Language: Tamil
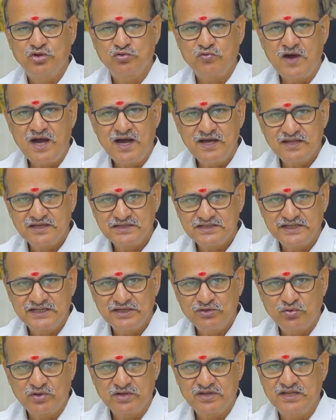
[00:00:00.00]

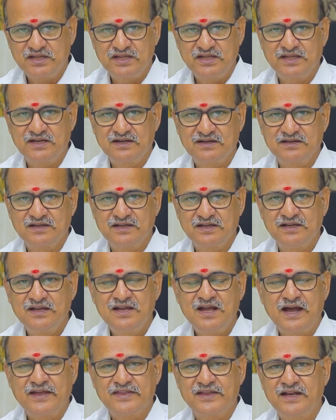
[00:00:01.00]
துவாதசின்னு ஒரு திதி இருக்குது
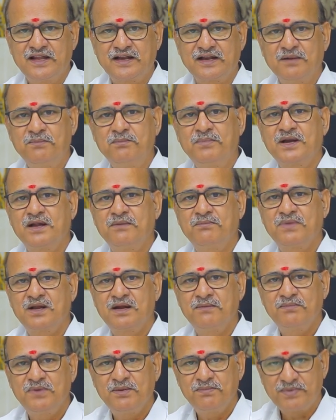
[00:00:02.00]
அதெல்லாம் ரொம்ப ரொம்ப
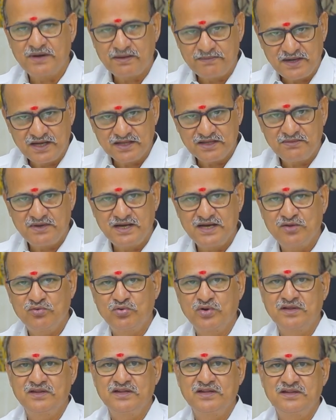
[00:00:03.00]
ரொம்ப பிரமாதமான
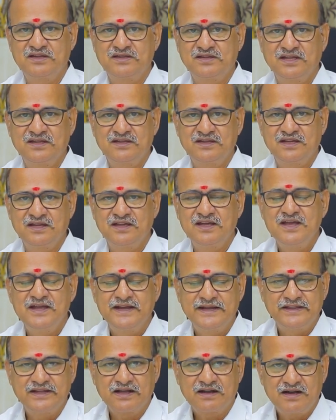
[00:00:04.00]
ஒரு திதி திதி
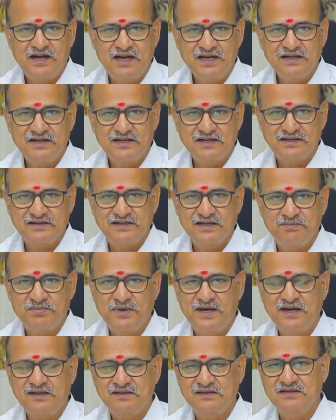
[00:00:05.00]
இந்த காலகட்டத்தை
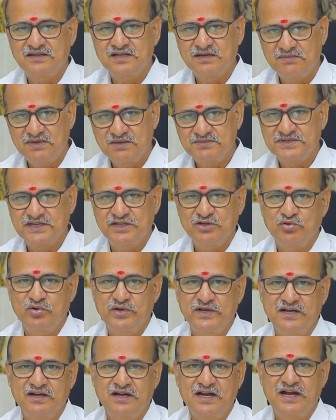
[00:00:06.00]
பார்த்து திருமணம் செய்து
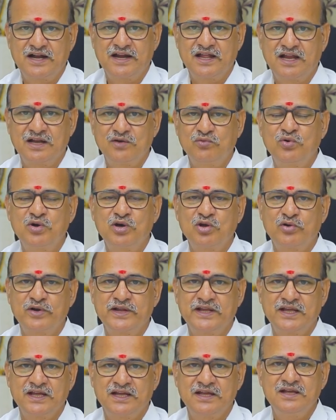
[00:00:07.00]
கொண்டீர்களானால்
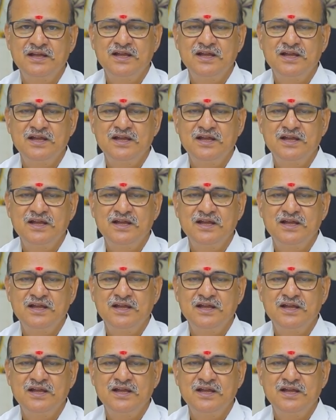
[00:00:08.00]
உங்களுடைய